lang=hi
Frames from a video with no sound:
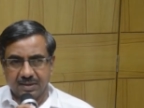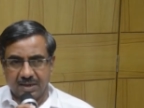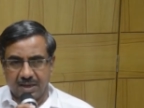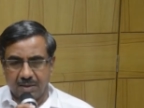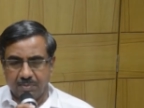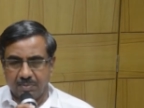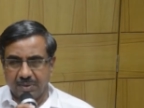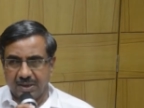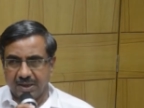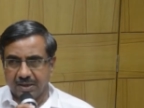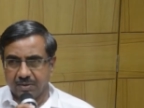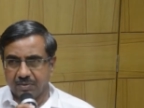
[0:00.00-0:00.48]

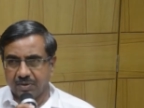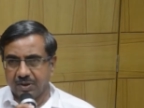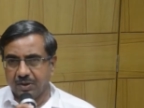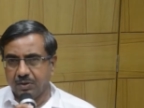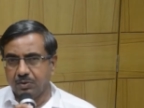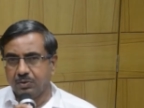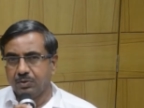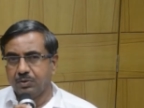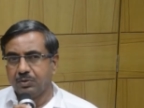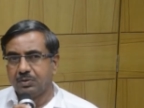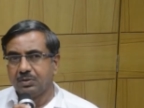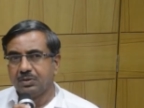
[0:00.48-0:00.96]
कामगार वर्ग
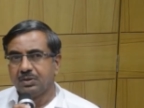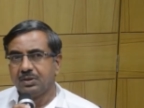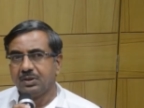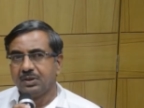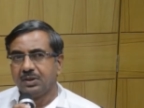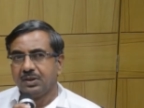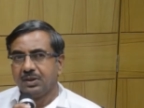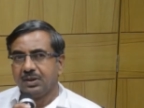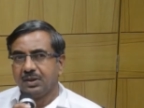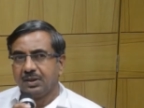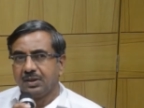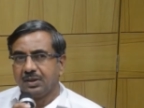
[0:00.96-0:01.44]
हो
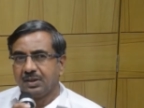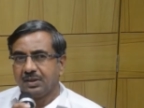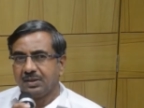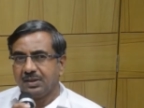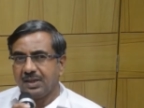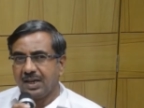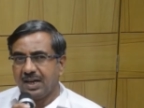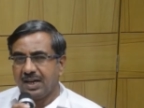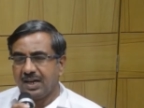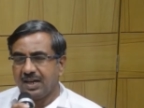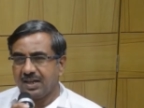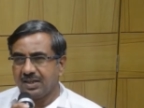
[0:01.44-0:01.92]

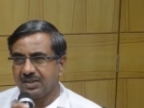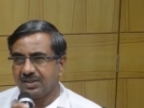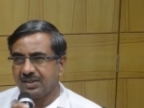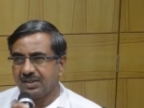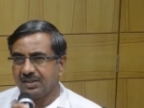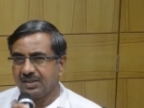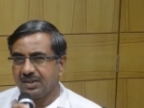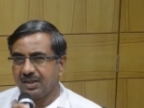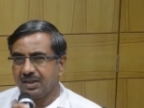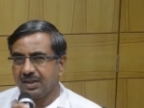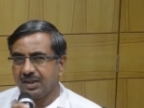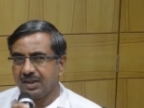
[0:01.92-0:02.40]
या हर
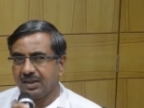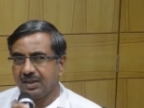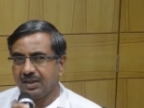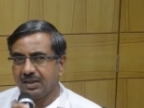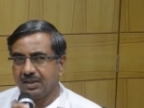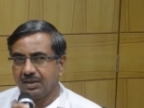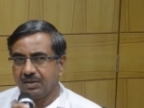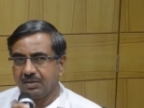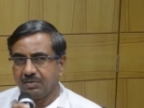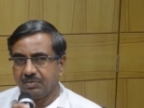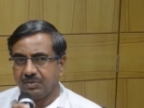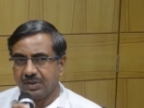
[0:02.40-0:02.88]
क्षेत्र के
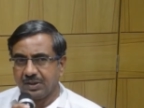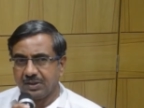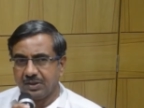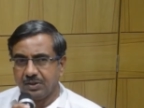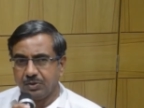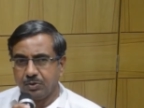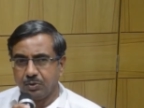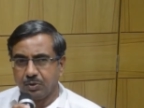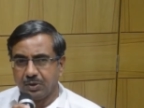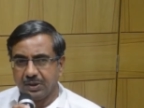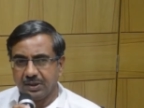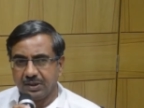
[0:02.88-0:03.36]

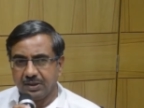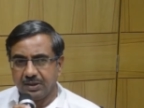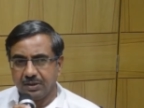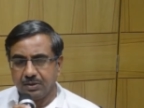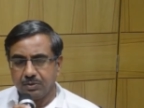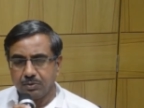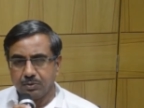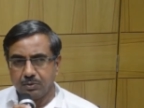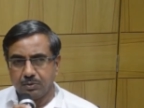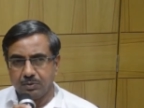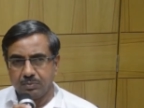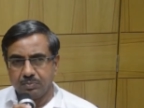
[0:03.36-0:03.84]
व्यक्ति जो है कि
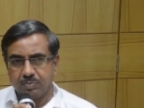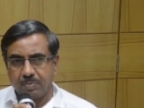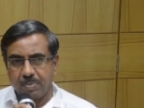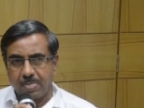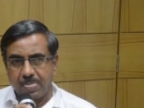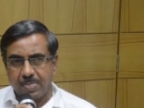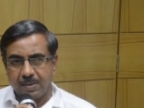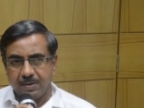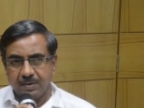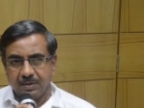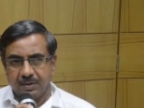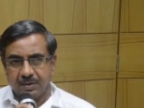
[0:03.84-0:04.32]
जो
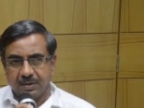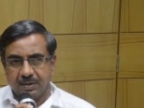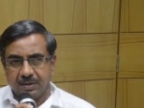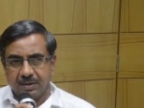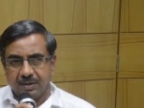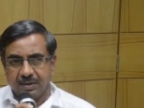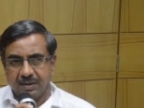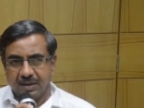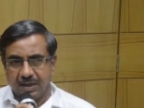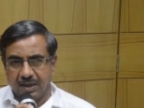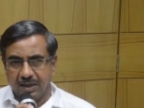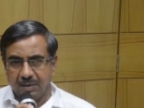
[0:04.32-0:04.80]

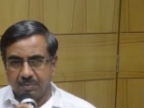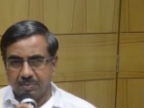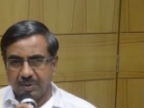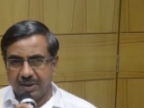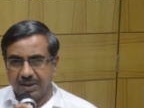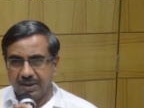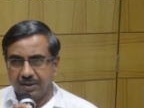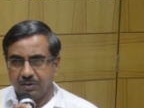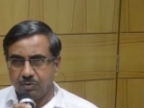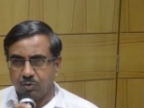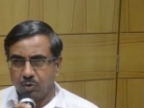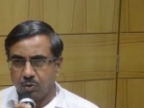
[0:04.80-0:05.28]
गरीब
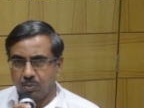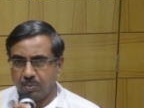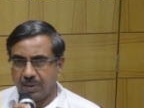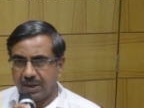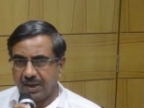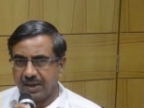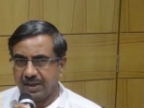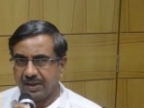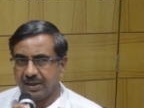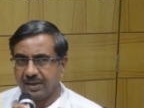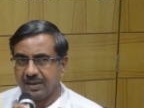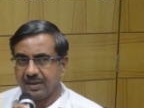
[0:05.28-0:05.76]
है
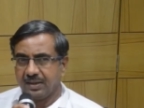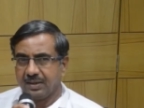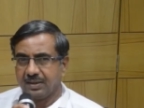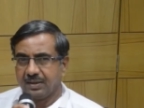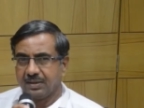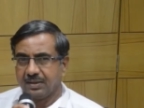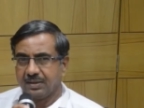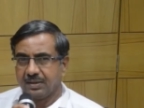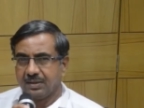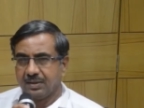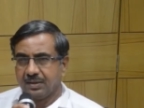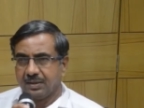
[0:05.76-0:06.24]
गुरबा है
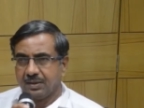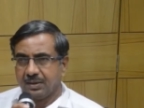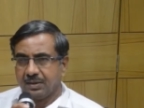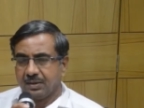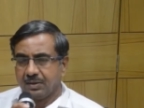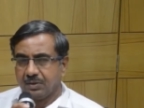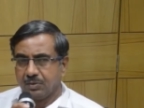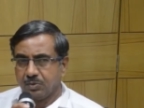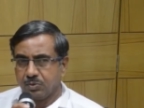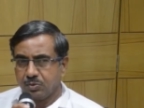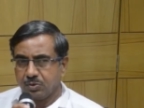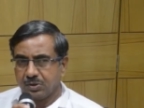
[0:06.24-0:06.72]

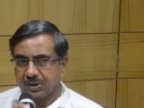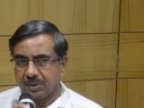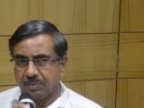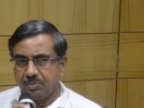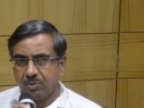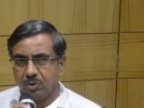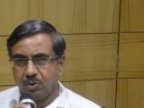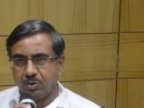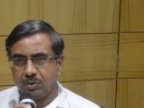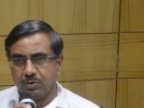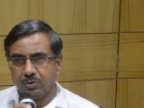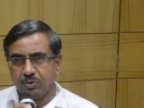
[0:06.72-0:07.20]
उस सब
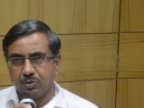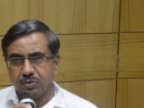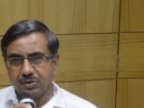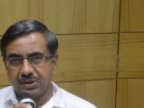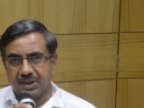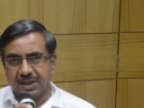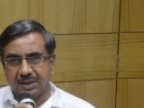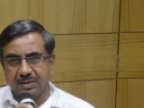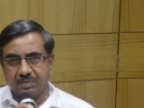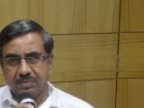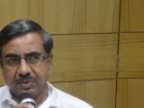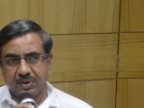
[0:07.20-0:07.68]
लोगों को
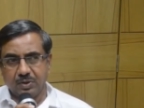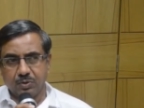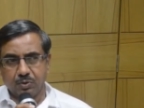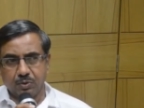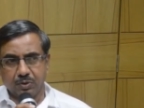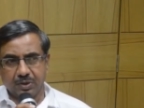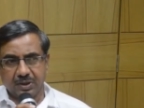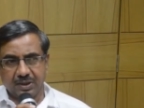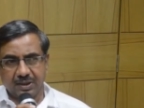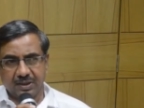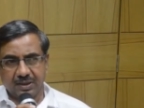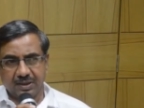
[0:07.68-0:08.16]
साथ में
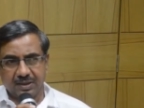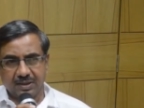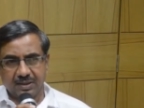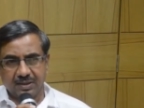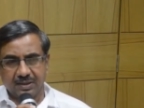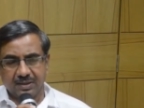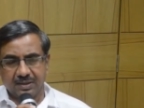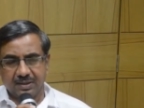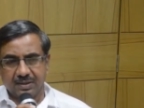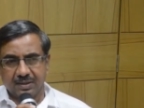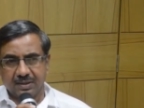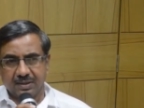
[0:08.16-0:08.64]
जोड़ के
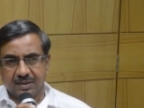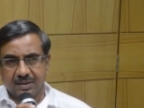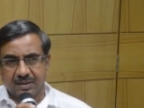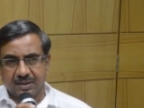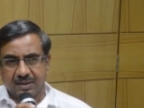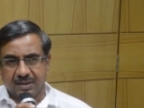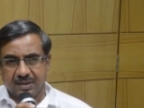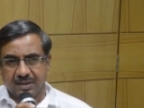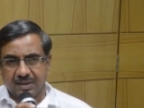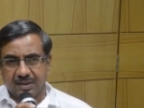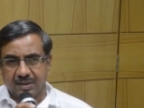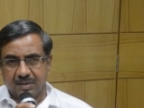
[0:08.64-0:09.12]

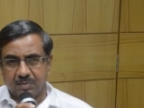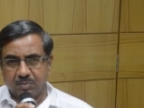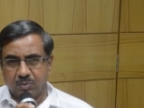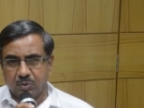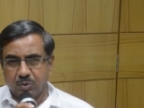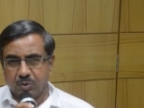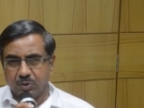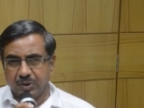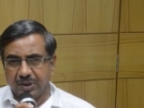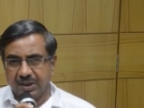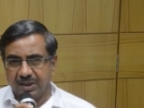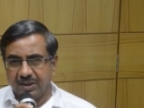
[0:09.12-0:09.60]

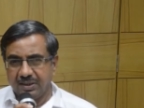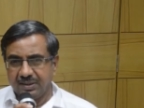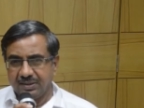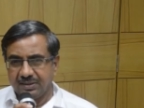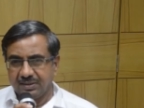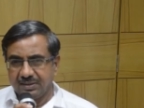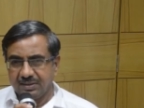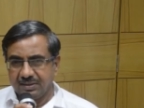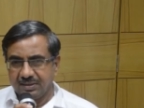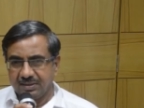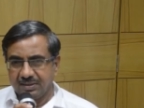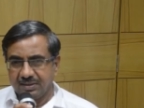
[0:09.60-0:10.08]
हमको ये
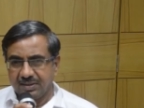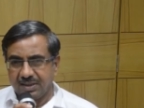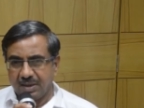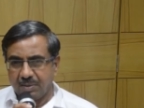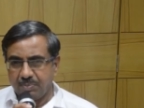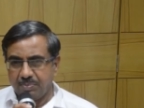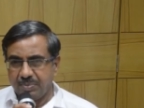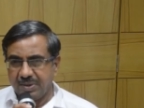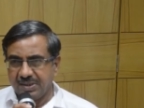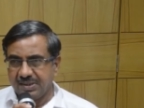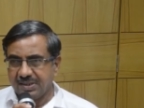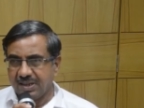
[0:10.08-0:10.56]

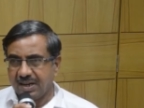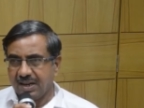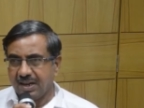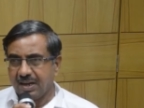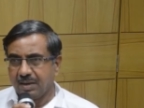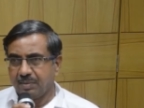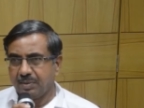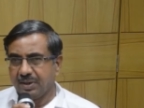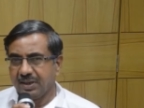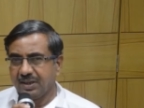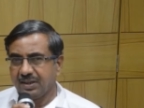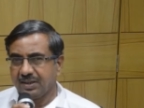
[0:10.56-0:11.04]
कैंपेन
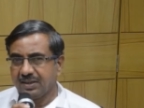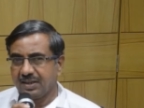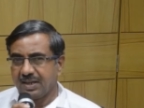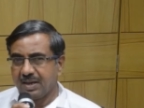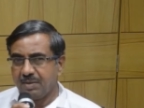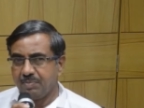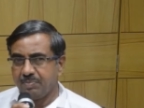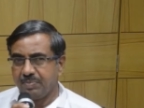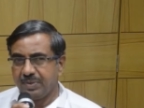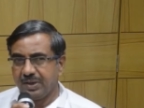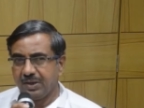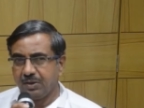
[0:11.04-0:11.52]
चलाना पड़ेगा
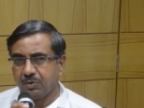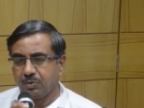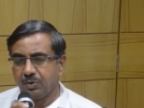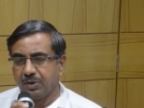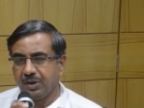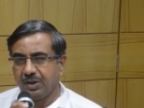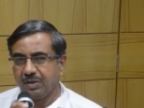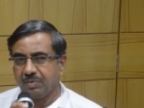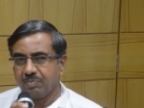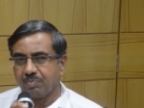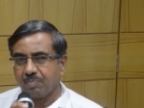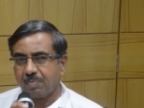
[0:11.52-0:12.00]
कैंपेन
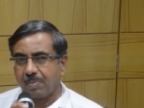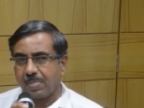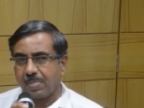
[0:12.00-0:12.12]
कोई